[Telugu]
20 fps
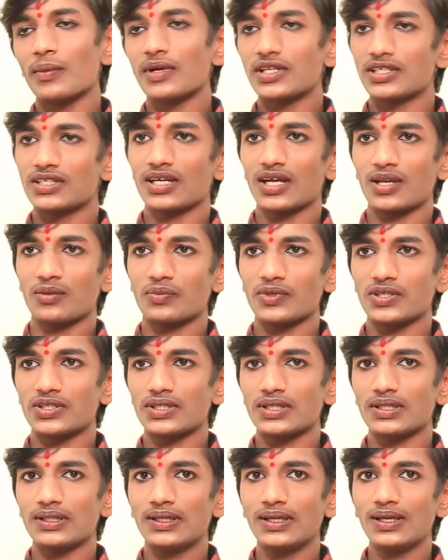మంచిగా
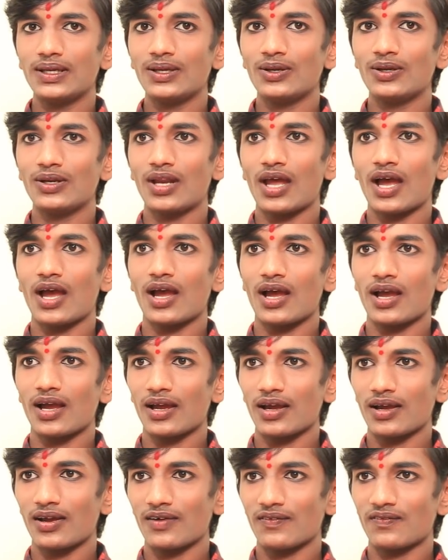అనిపించింది నా
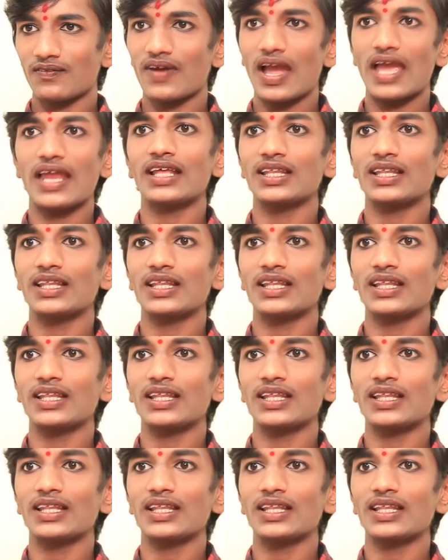ఫైర్